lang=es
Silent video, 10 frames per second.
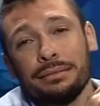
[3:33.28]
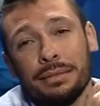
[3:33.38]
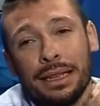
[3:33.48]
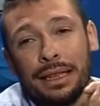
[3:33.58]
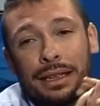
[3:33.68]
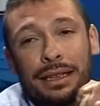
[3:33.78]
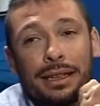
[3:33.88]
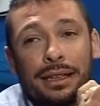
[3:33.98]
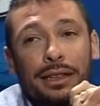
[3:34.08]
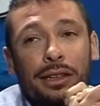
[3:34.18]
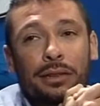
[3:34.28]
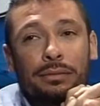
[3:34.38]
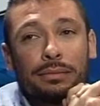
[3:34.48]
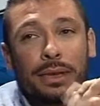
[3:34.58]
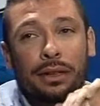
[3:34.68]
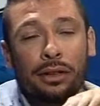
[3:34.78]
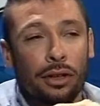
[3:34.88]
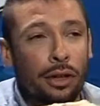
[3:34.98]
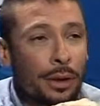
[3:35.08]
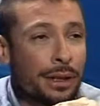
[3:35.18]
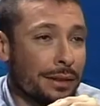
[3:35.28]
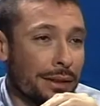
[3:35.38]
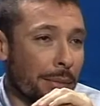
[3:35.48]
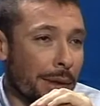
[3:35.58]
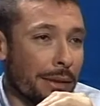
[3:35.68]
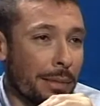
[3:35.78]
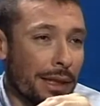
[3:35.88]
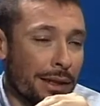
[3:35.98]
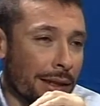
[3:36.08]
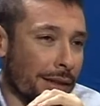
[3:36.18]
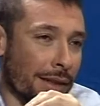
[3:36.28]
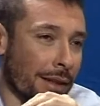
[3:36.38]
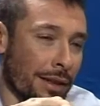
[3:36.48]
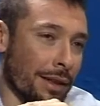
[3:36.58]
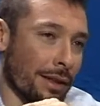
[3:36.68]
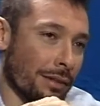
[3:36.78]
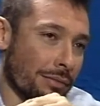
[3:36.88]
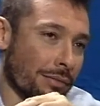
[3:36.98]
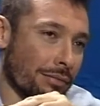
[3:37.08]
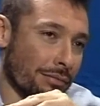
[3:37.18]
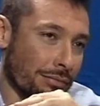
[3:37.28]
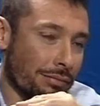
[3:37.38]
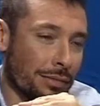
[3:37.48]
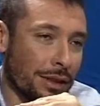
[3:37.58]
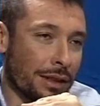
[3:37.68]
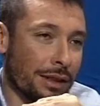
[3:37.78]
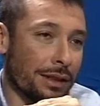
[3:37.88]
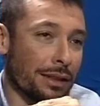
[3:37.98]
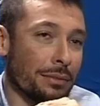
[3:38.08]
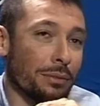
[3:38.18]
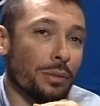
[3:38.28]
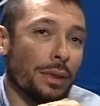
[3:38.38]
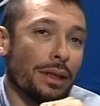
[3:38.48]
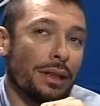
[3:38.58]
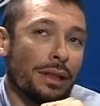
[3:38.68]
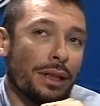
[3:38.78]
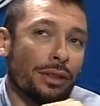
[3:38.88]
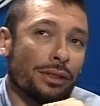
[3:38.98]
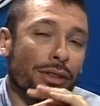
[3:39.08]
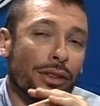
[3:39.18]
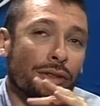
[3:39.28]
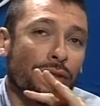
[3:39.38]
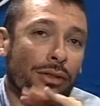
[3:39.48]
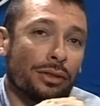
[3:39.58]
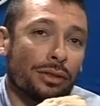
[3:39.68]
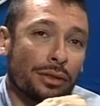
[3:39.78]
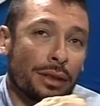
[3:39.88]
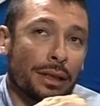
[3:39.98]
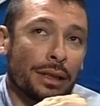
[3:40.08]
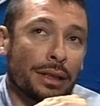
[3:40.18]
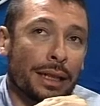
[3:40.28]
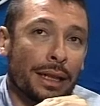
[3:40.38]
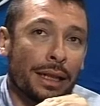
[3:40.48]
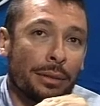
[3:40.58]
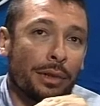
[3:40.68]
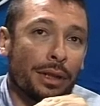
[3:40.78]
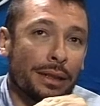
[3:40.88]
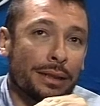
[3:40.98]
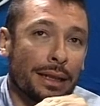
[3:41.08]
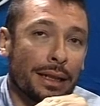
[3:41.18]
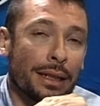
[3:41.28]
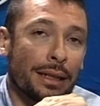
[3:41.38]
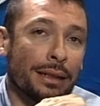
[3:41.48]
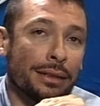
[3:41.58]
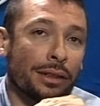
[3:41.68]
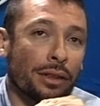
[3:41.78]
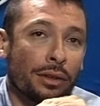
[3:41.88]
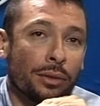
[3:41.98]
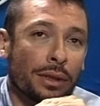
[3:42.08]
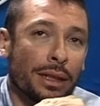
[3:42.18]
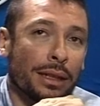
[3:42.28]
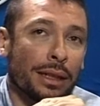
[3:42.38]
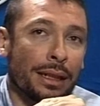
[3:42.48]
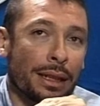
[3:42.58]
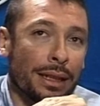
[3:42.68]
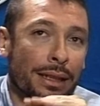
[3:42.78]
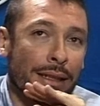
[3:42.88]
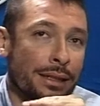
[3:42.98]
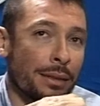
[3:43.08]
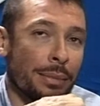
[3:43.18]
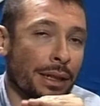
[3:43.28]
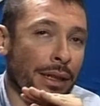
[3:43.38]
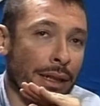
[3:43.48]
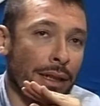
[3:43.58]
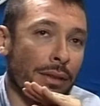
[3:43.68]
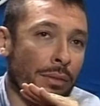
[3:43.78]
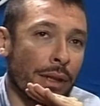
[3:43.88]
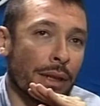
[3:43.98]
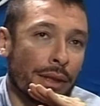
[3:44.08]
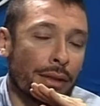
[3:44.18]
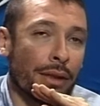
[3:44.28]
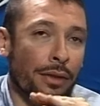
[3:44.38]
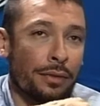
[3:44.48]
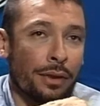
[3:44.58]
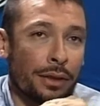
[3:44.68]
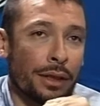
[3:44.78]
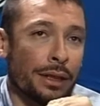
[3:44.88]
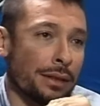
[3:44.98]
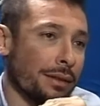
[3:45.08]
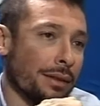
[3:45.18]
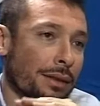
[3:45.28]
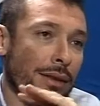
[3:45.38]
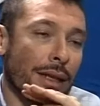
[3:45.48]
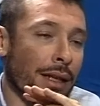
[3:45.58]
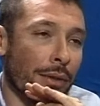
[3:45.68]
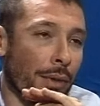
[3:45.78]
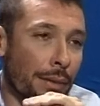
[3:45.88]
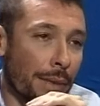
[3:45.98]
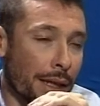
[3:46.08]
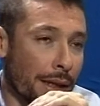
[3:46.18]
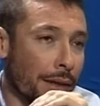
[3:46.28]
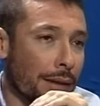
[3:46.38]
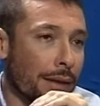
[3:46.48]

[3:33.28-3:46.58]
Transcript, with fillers: eh, el cordobés típicamente es de llegar tarde. Mm. Eh, entonces nosotros eh, generamos esa, esa, conducta de que la gente sepa que un evento en Orfeo es a las 9 y media.